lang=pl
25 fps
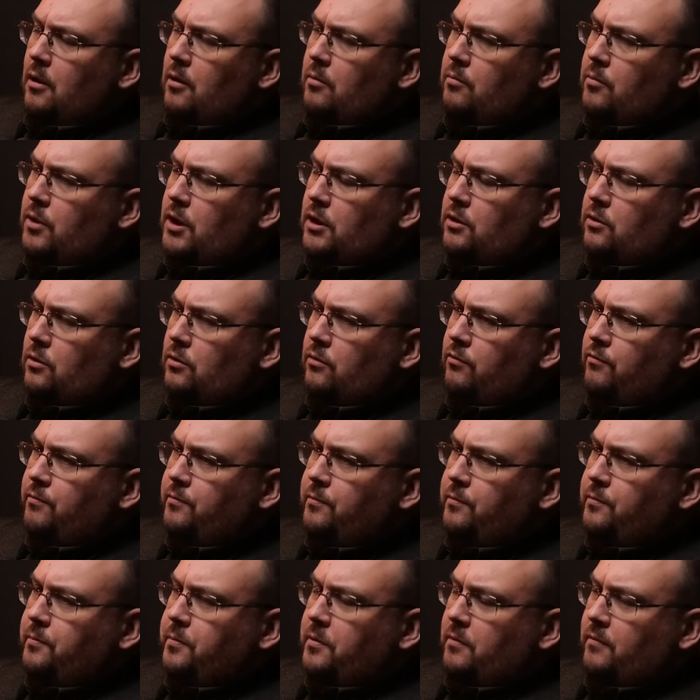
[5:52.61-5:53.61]
moratorium
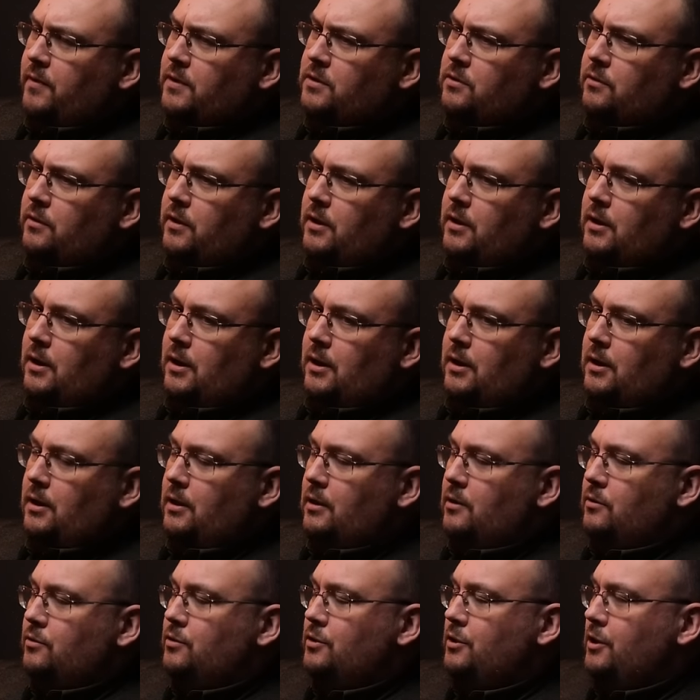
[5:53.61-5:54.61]
wprowadzone, ale
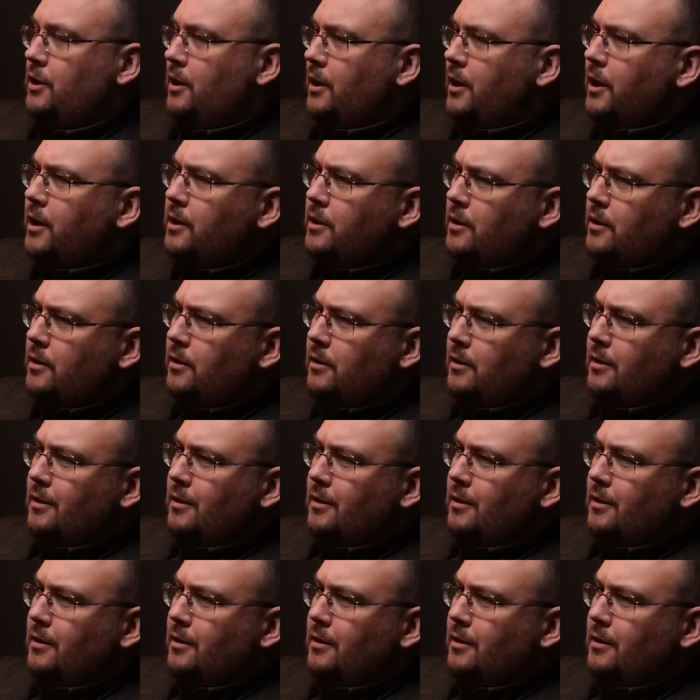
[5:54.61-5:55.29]
ilość jeleni,